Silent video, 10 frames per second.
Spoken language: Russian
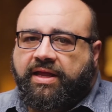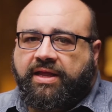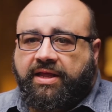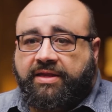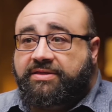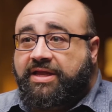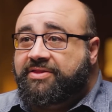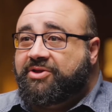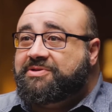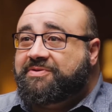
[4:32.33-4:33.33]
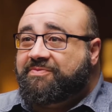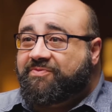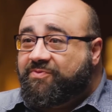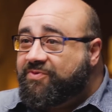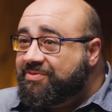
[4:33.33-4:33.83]
И способы проверки
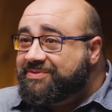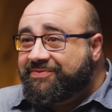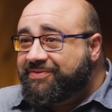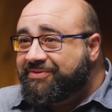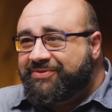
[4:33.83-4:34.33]
становятся все более